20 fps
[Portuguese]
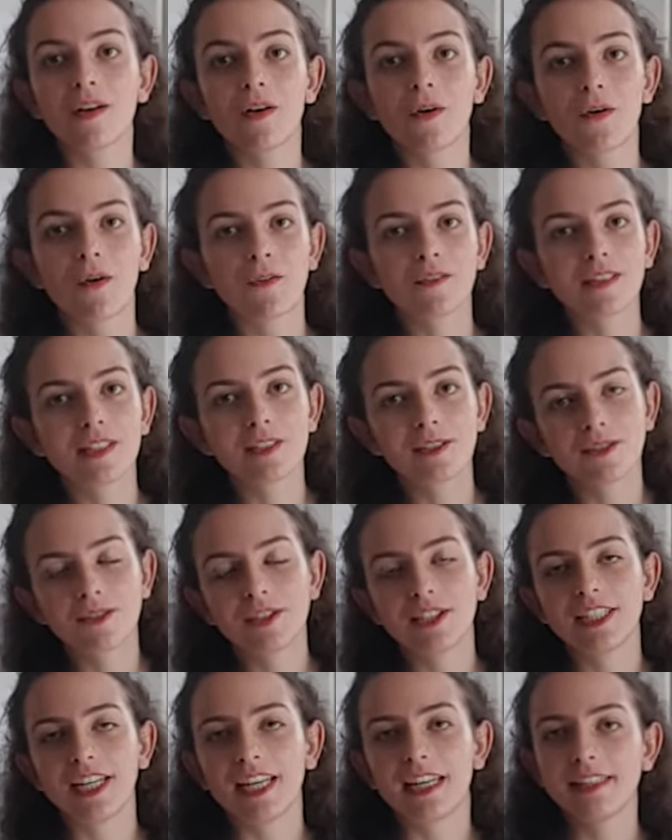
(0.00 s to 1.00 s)
contra
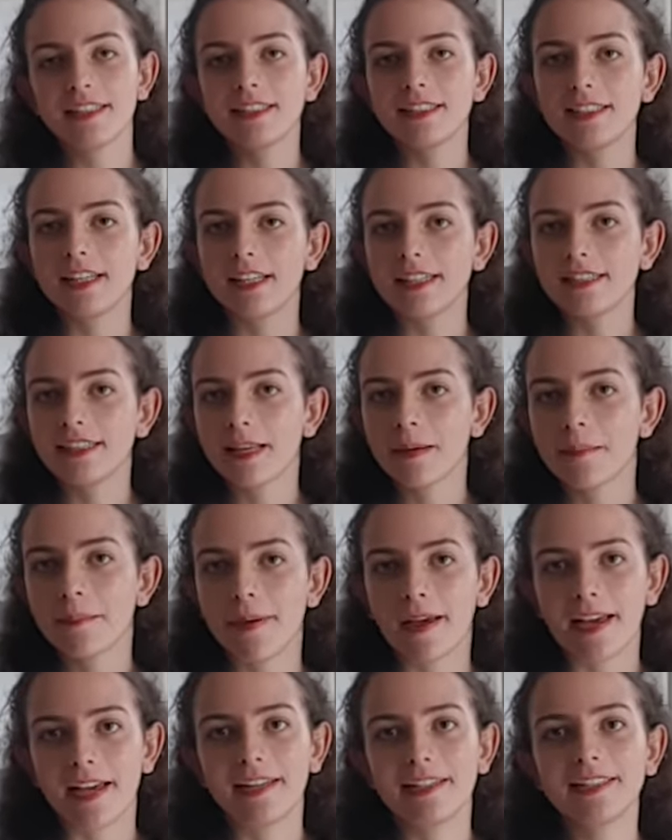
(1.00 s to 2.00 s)
sujeiras e
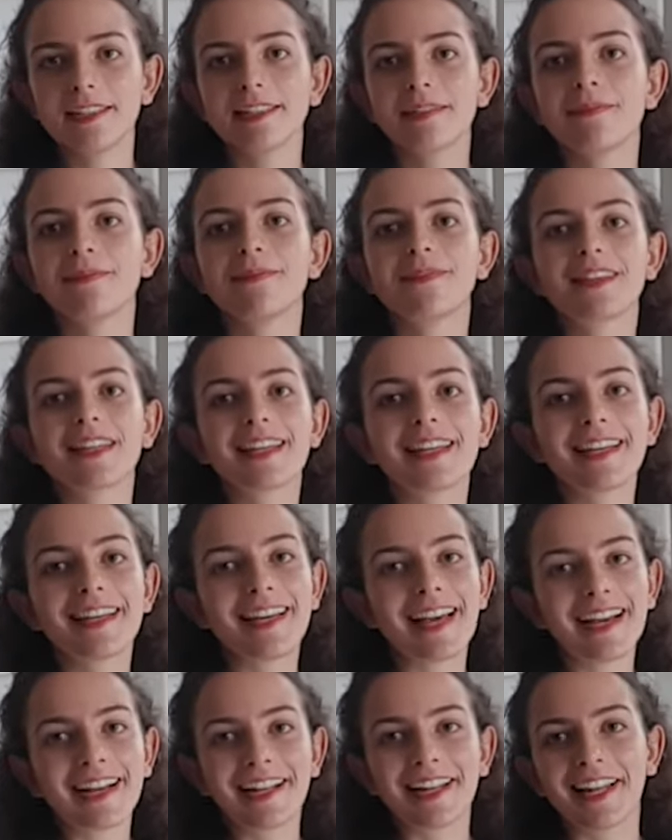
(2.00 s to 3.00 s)
intempéries e,
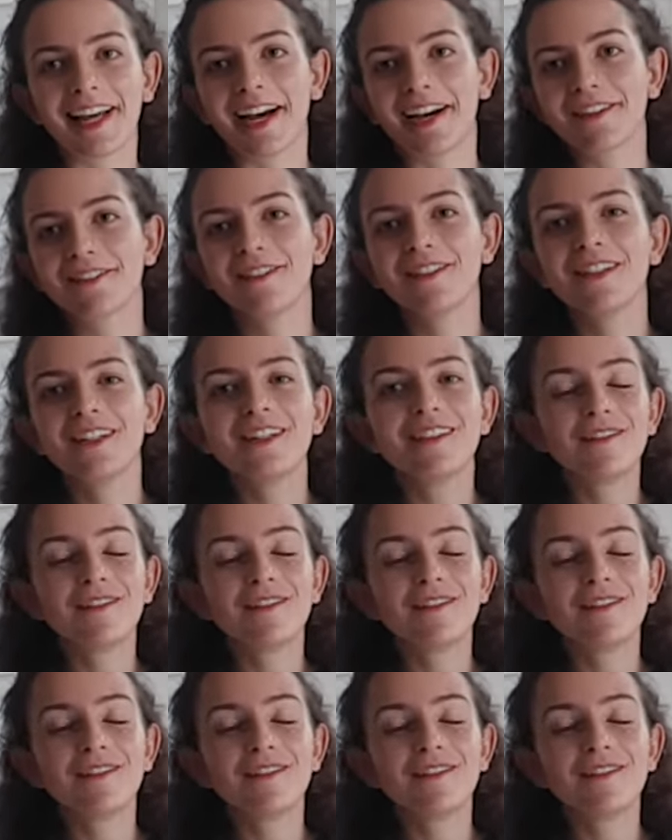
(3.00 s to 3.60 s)
é claro,